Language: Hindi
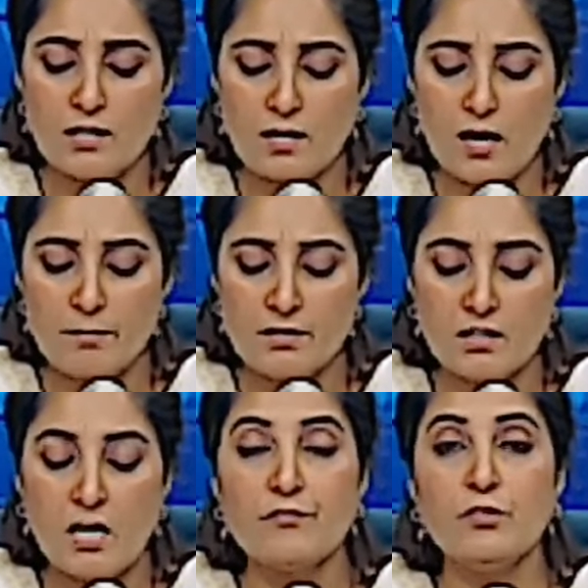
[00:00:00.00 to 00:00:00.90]
नाकबले
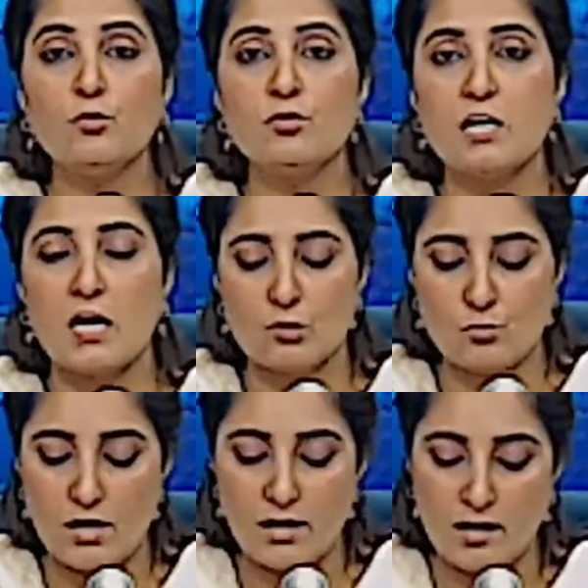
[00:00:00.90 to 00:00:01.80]
तलाफी नुकसान
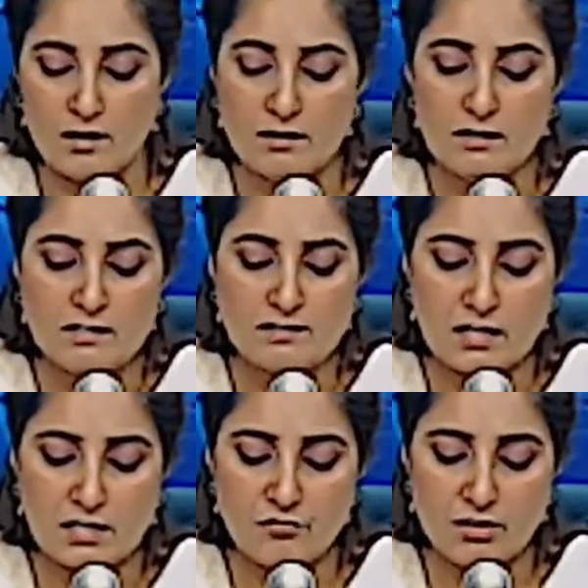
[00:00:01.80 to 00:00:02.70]
हुआ है
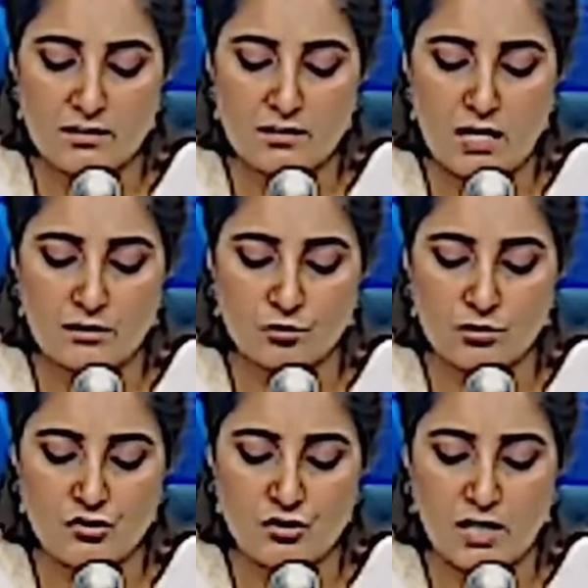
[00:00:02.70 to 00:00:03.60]
सेक्रेटरी इतलात
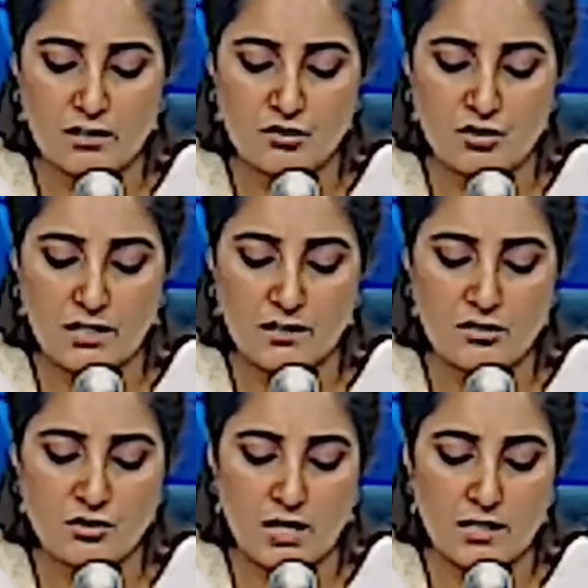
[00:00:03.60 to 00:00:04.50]
नशियात
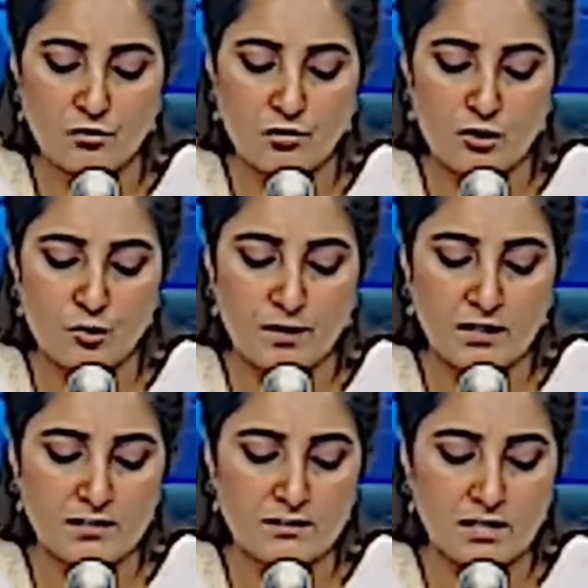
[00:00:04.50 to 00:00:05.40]
शाहिरा शाहिद और रेडियो
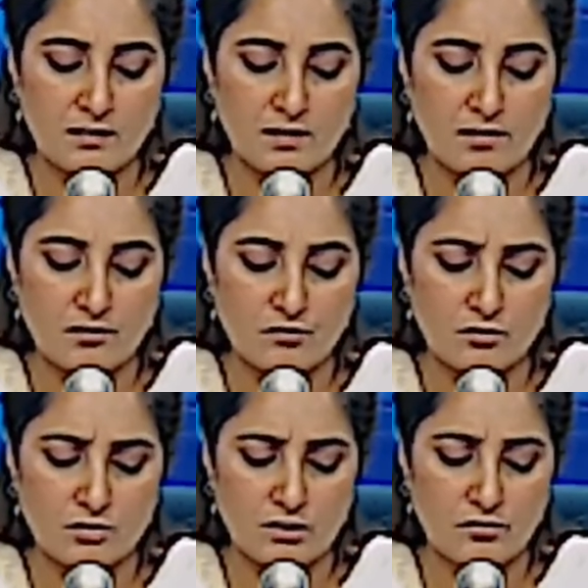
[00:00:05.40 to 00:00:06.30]
पाकिस्तान के
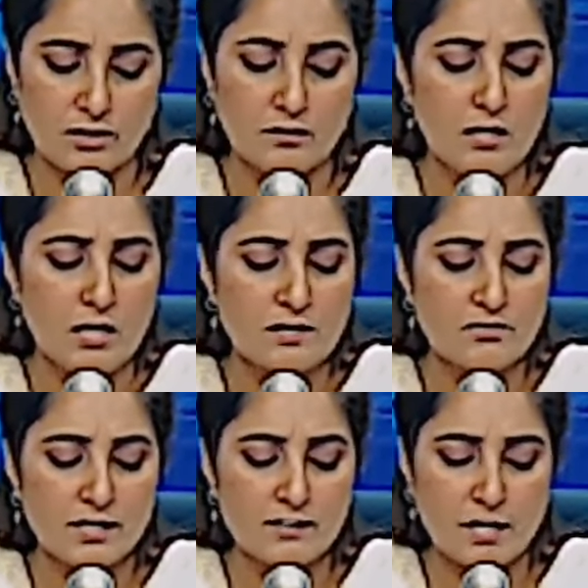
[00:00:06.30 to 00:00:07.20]
डायरेक्टर जनरल
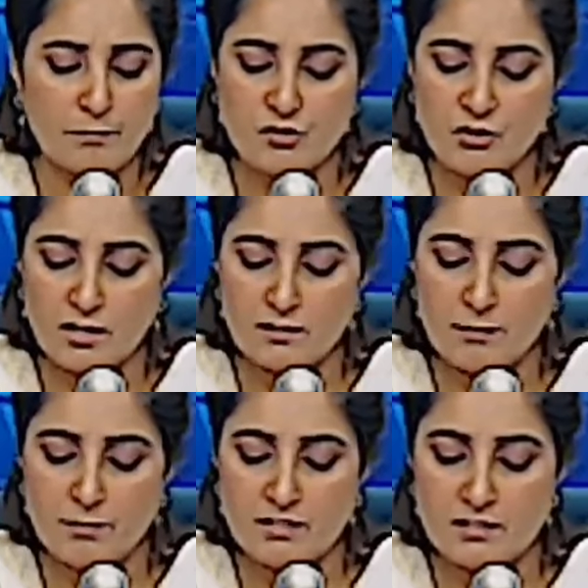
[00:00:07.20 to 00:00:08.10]
सईद अहमद शेख
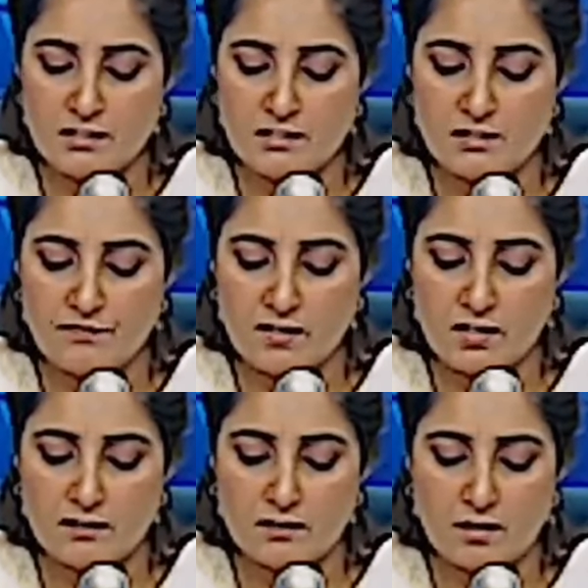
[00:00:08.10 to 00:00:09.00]
ने भी मस्किन जफर
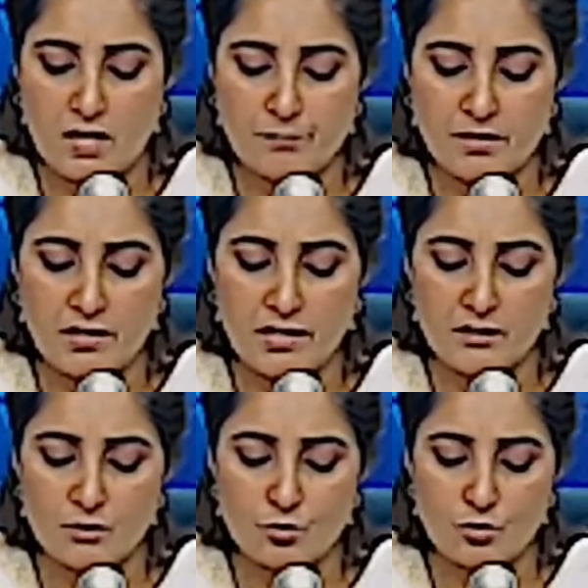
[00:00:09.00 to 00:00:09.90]
के इंतकाल पर
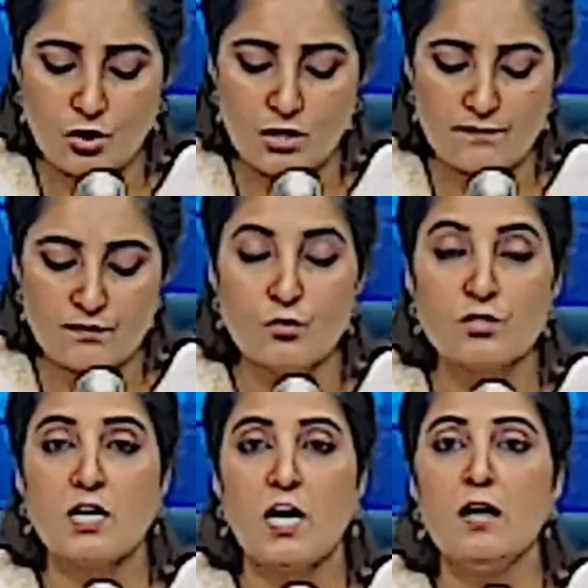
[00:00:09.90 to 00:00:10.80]
गहरे दुख और
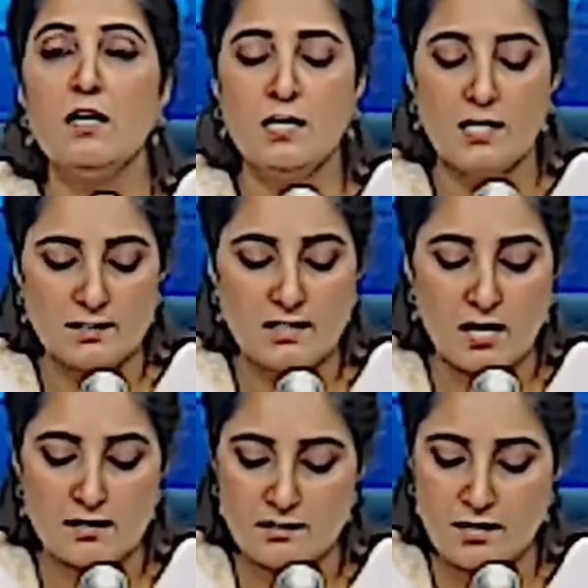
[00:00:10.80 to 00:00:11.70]
अफसोस का
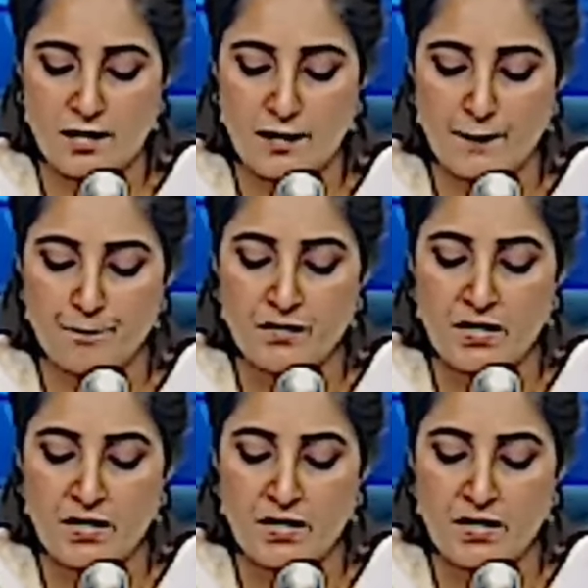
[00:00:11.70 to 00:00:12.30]
इजहार किया है